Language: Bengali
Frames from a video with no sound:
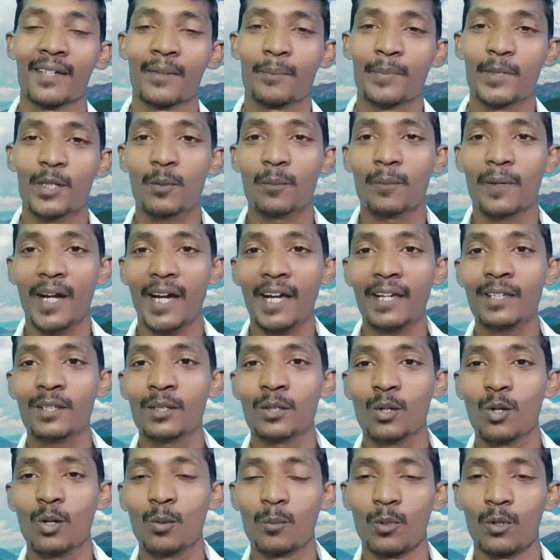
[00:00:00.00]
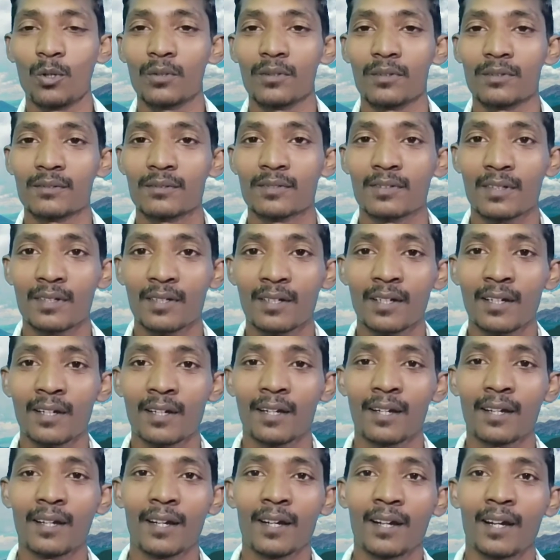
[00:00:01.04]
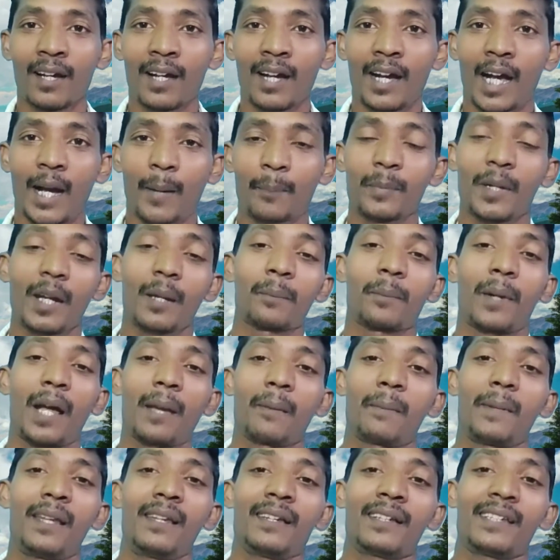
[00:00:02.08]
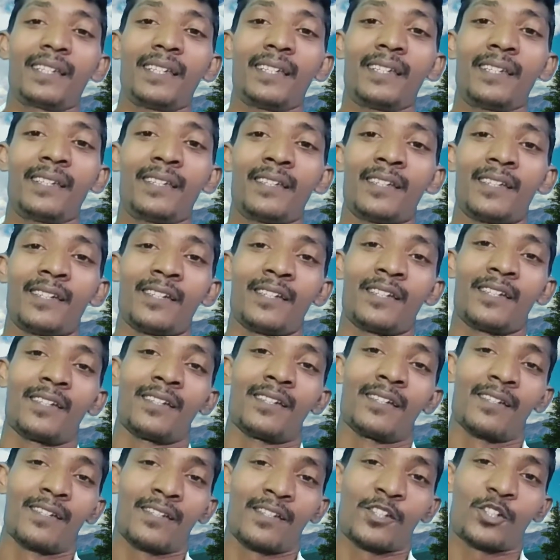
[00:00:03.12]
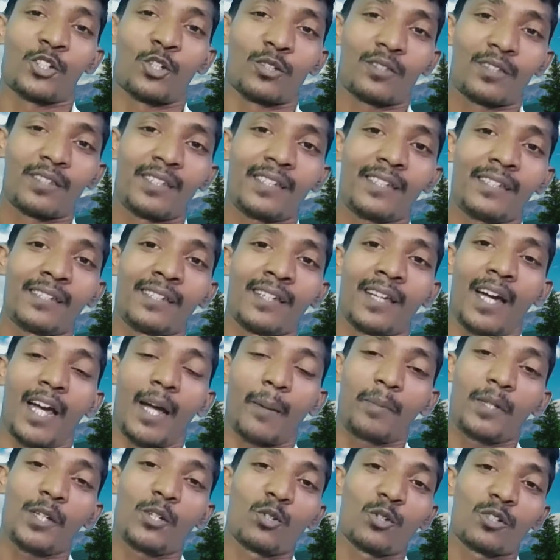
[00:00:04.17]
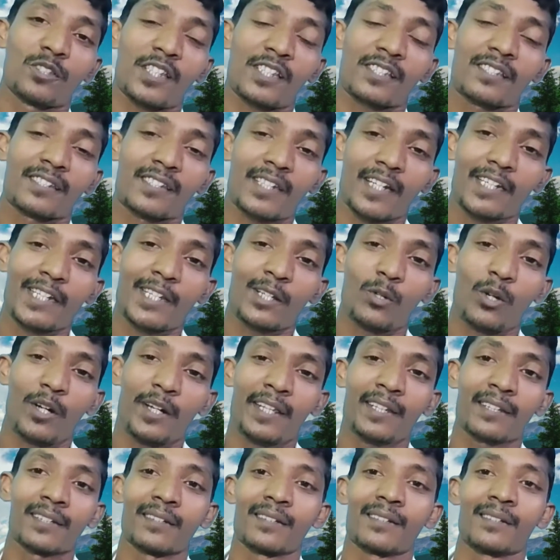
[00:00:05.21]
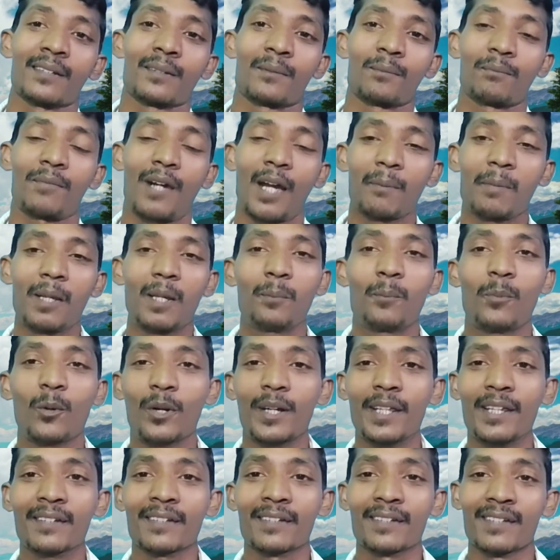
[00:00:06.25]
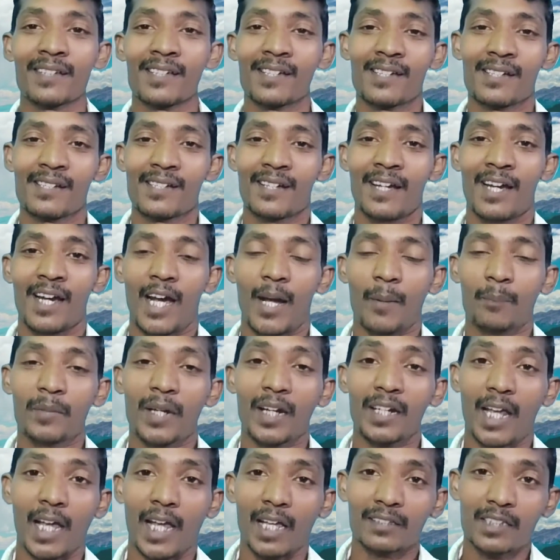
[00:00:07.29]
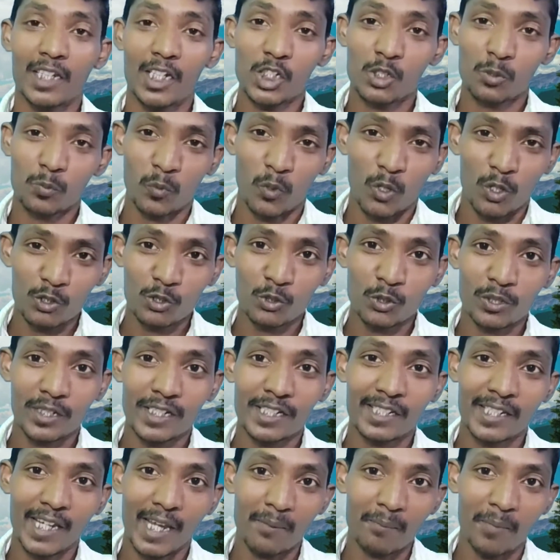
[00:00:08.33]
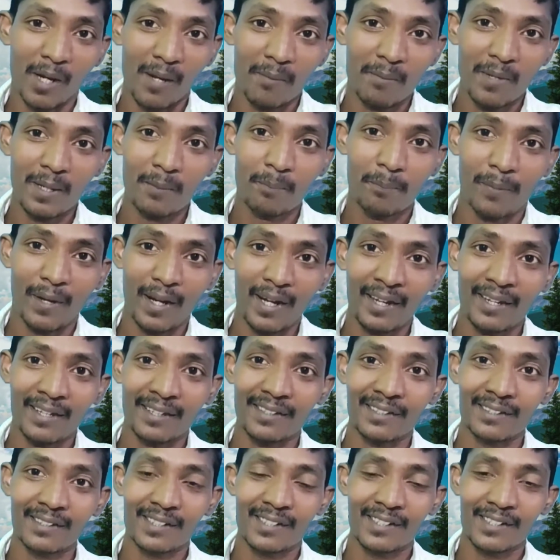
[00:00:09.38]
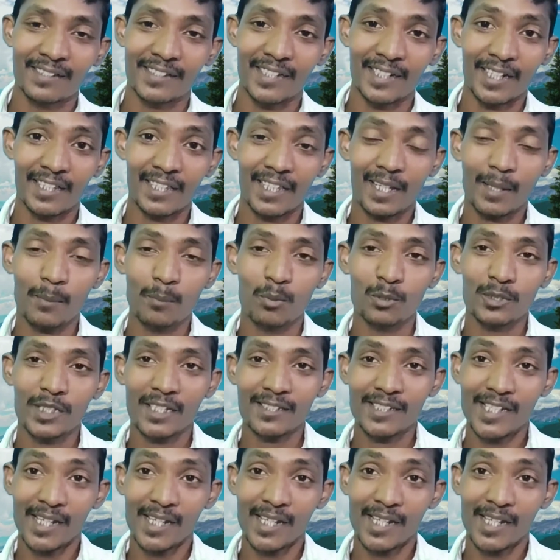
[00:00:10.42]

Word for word: প্রিয় ভাই ও বোন আপনার বাইবেল কি সত্যি আপনি রোজে স্টাডি করেন বাইবেল পড়েন আপনার হাতের স্পর্শ কি সেই বাইবেল পায় যেটা থেকে বোঝা